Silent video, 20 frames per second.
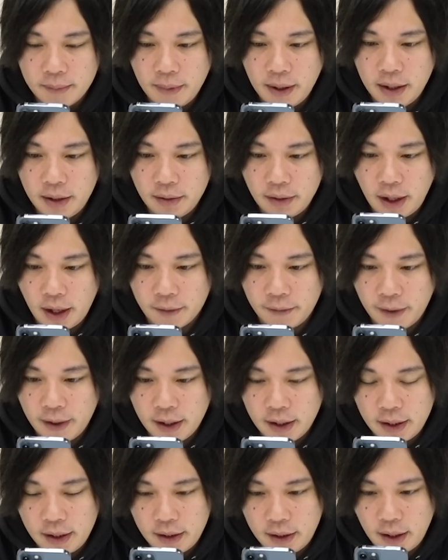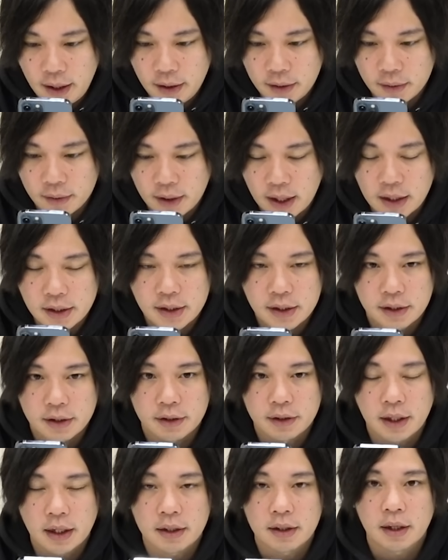前のねフェアリーテイルのガジル
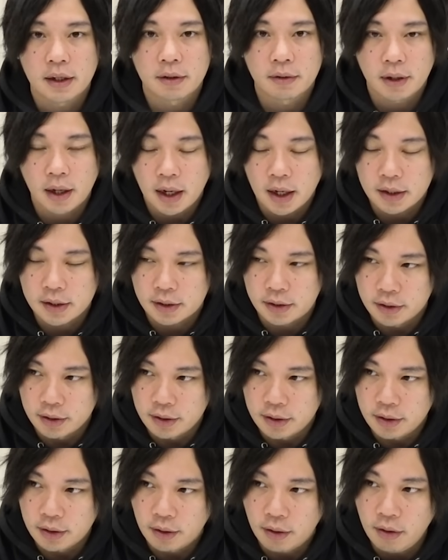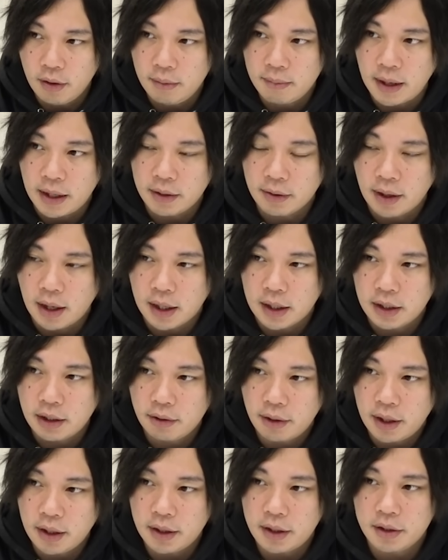だったりとかすごい前の鋼
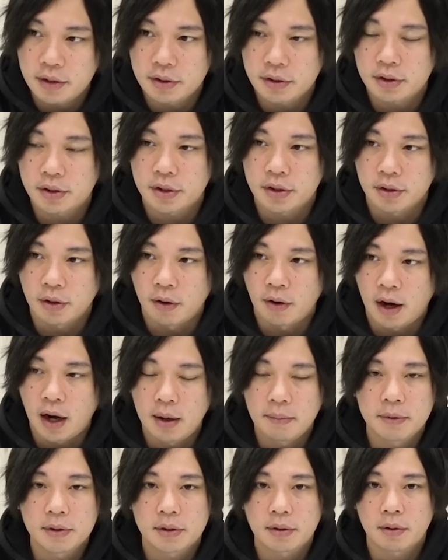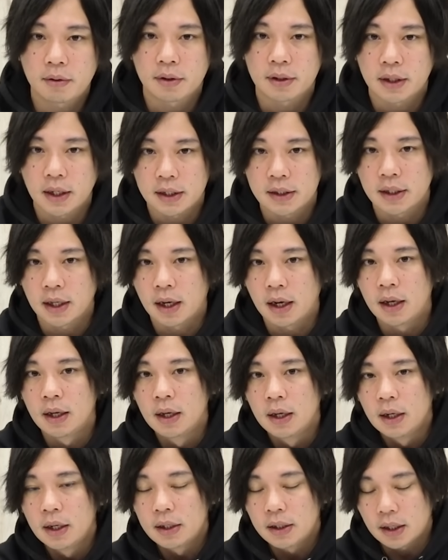の錬金術師のアームストロング大佐
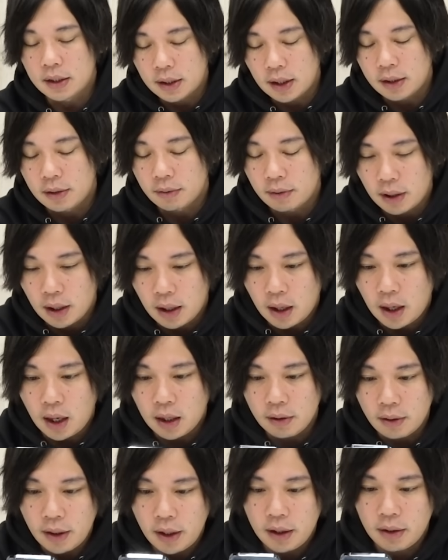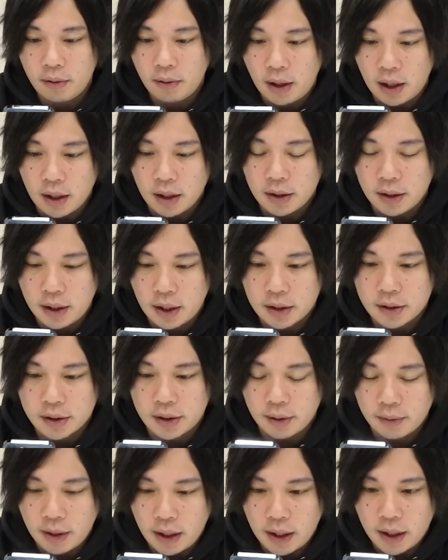だったりとかあの辺とかに関し
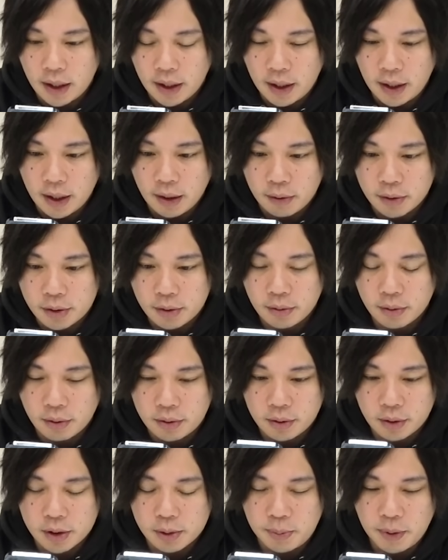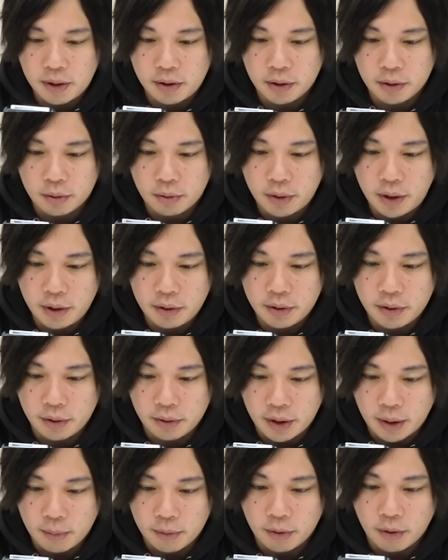ては、えー、星56のスペックに届きうる
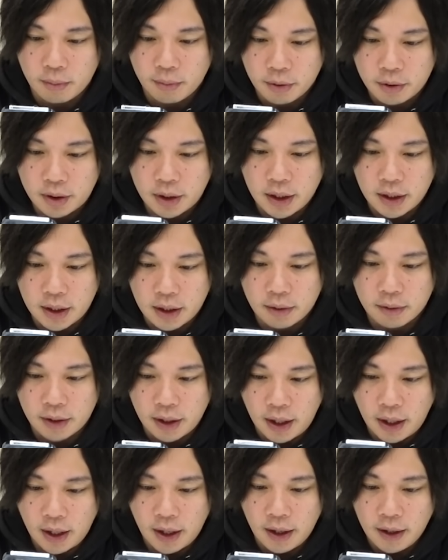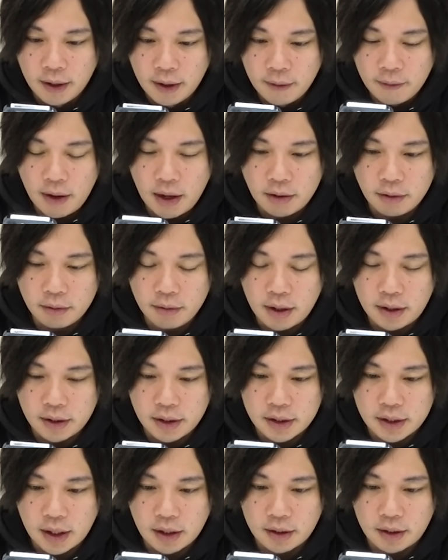ようなものを持っていたのでで運枠
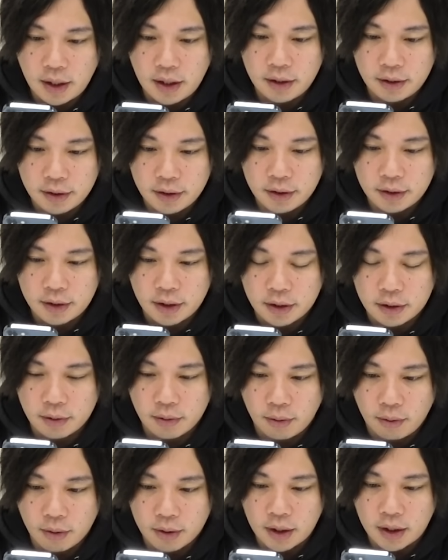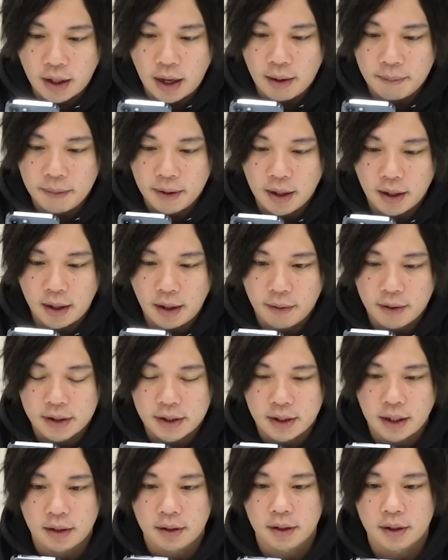に使っているって人を多々見かけは
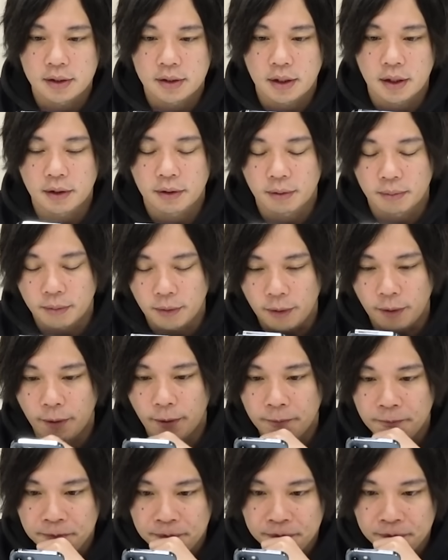したんですけれども、